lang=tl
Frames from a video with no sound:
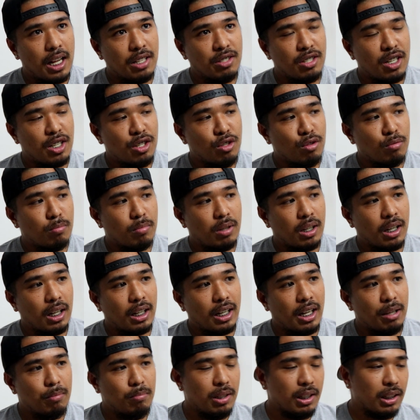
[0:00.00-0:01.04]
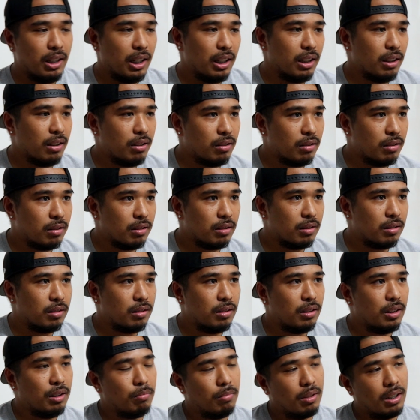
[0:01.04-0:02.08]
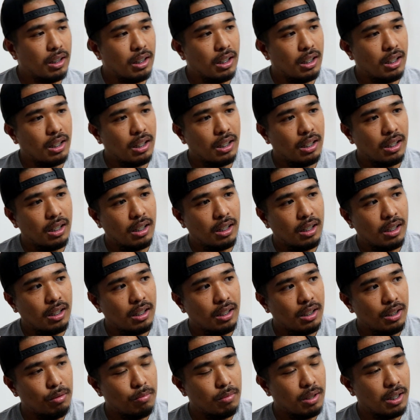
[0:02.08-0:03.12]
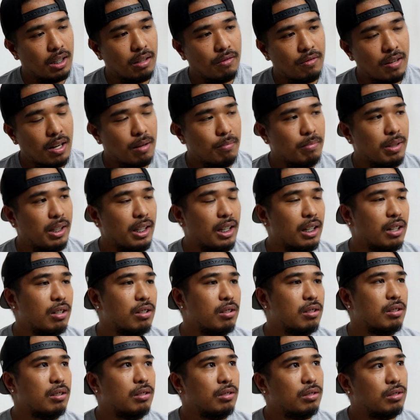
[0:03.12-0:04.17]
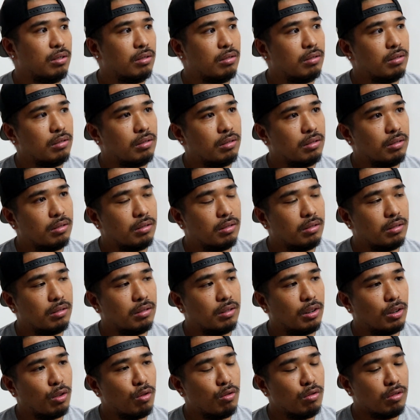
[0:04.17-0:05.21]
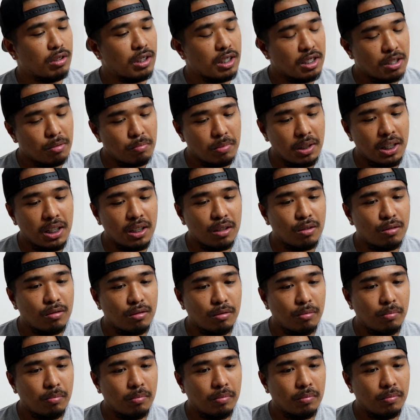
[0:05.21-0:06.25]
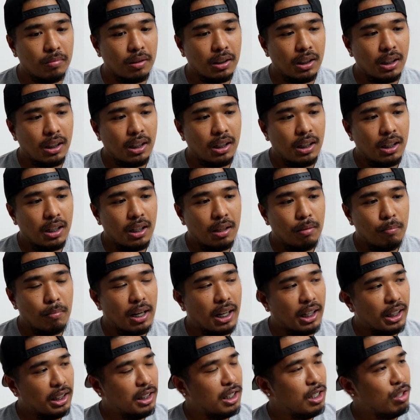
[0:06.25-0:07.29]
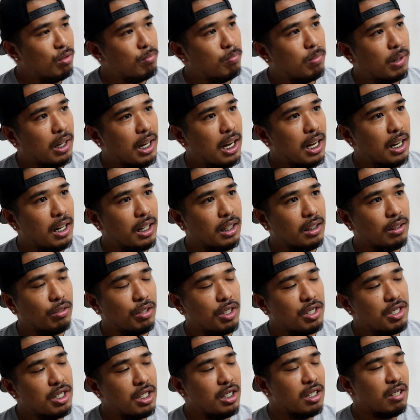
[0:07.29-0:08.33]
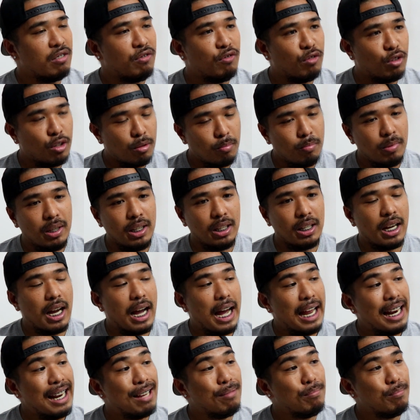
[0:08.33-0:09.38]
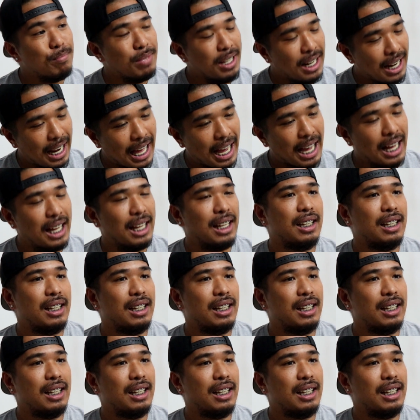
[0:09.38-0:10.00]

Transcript: andyan yung mga kaibigan ko yung mga yung mga family ko so kung sasabihin kong malaki na yung pangalan ko it's enough for me na alam nila